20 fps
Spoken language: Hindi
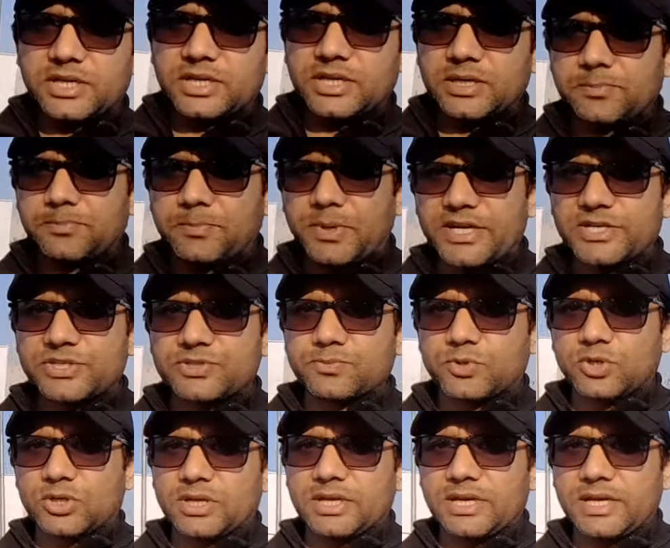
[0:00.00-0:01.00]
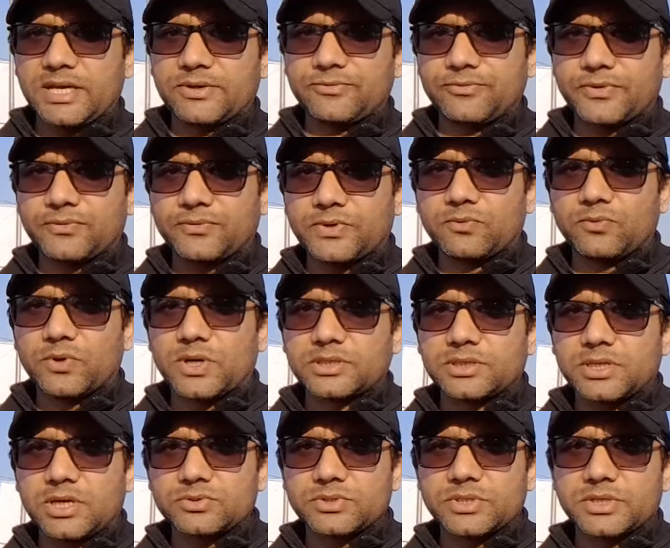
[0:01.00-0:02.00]
ये बाईस मॉडल है फिफ्टी वन
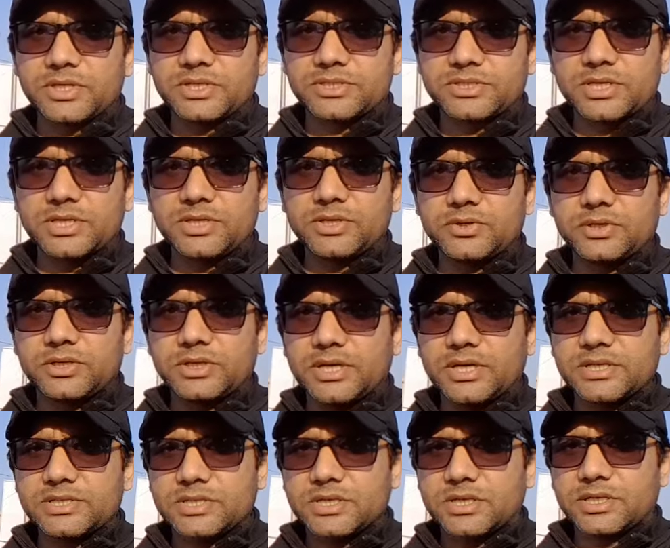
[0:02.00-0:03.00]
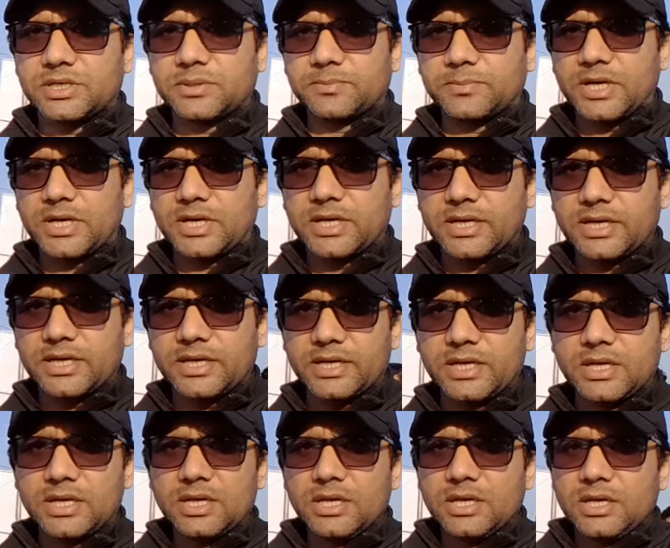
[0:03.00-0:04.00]
थाउजेंड ये चली हुई है इसकी डिमांड है
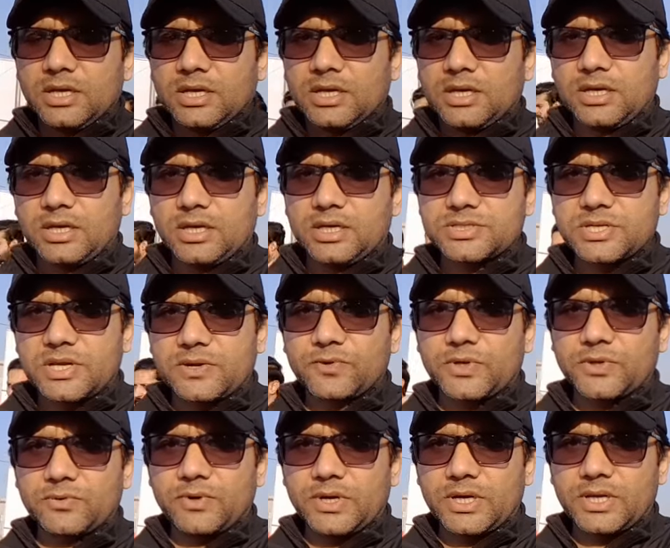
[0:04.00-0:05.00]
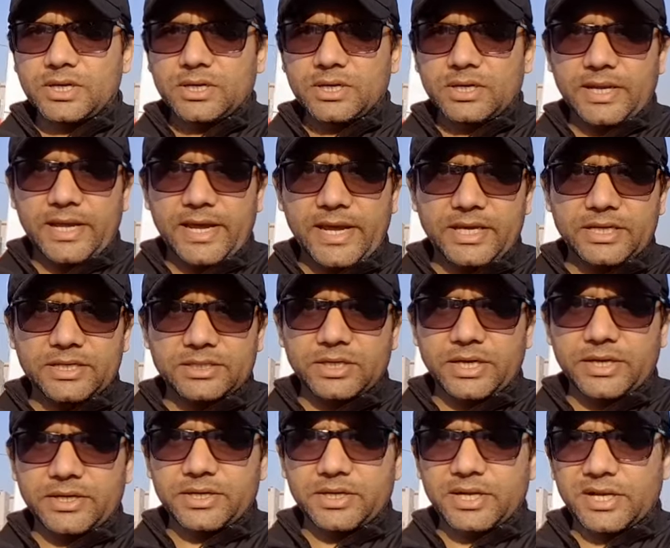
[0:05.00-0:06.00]
सेवेंटी वन लैख
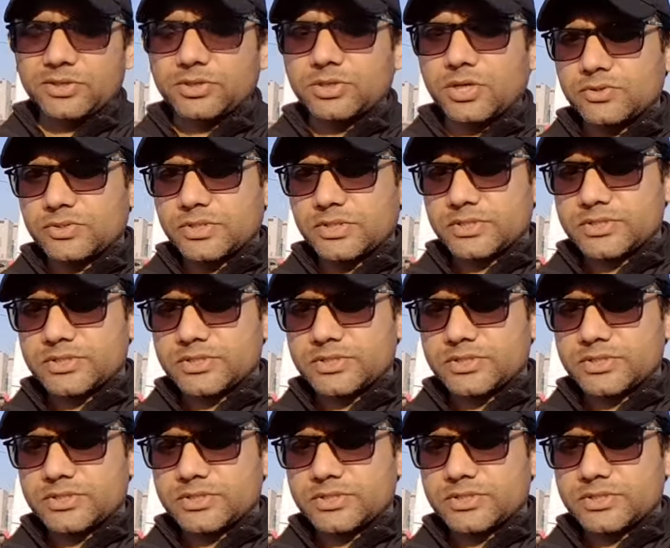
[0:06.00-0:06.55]
नाइन्टी नाइन थाउजेंड